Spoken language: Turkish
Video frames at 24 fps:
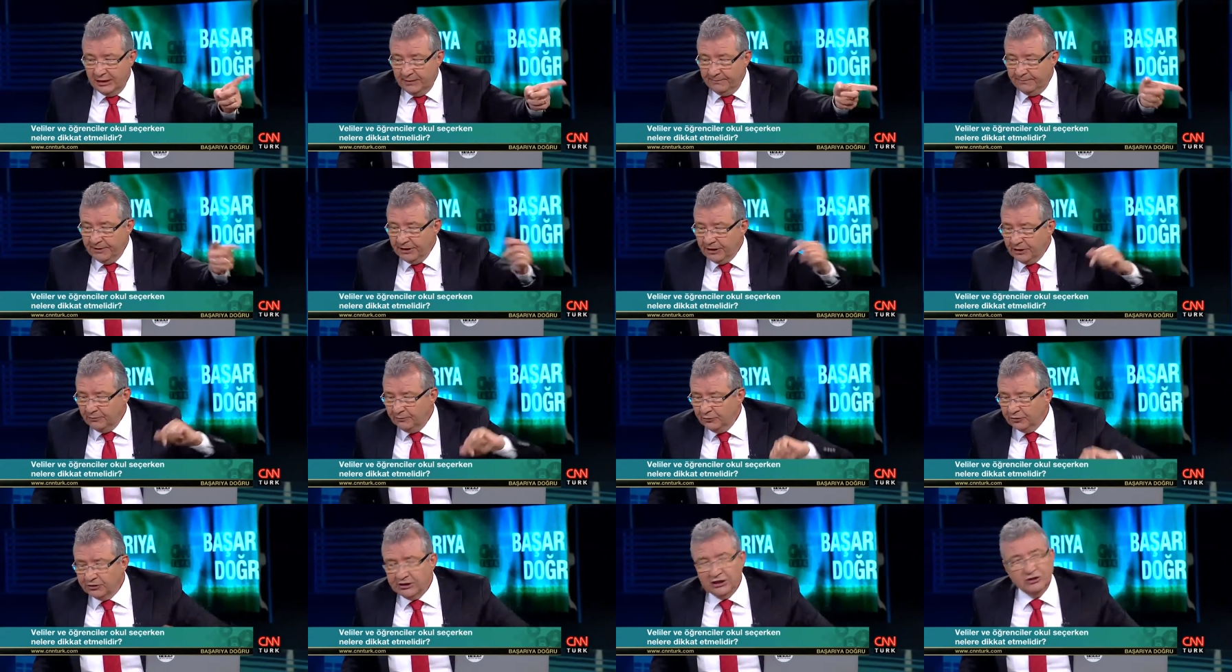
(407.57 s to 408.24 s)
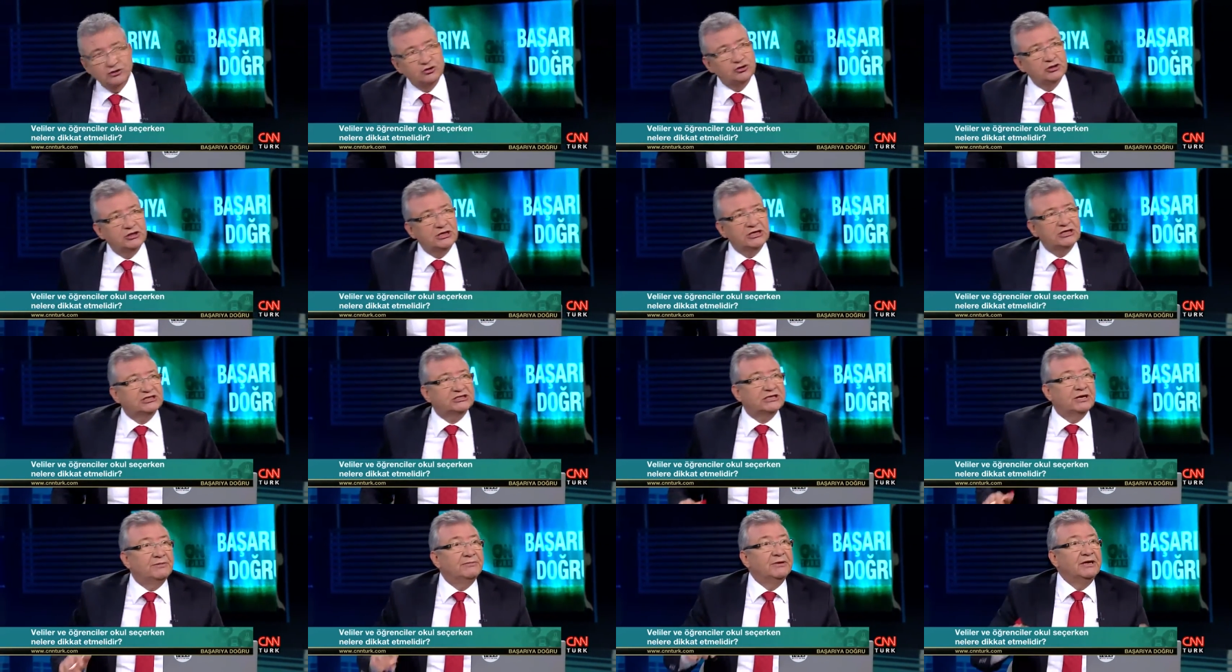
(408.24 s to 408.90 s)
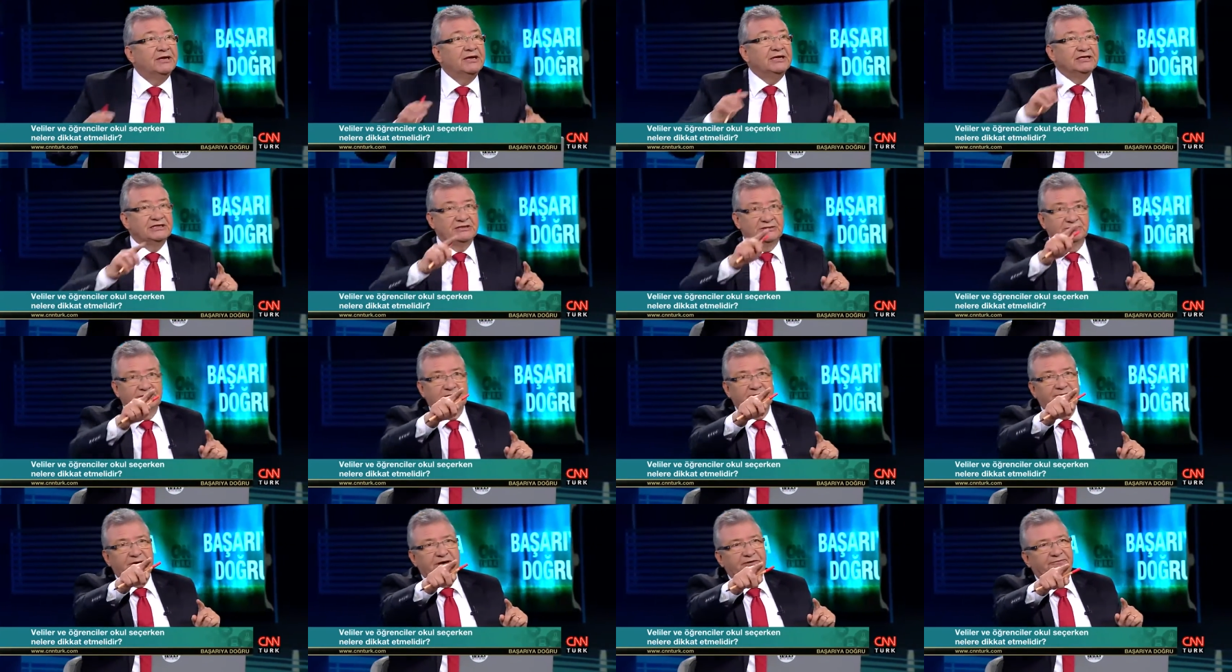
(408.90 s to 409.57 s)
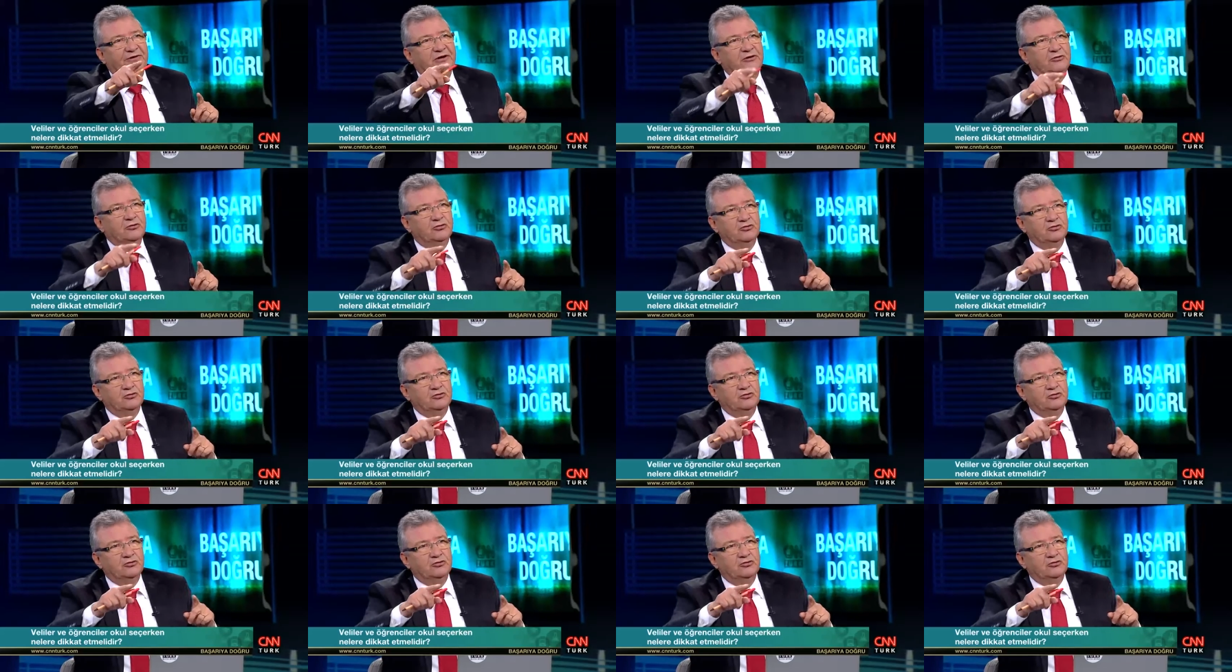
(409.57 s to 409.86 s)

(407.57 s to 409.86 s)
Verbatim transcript: Peki buradan şuraya gideceğim. Şimdi beyefendi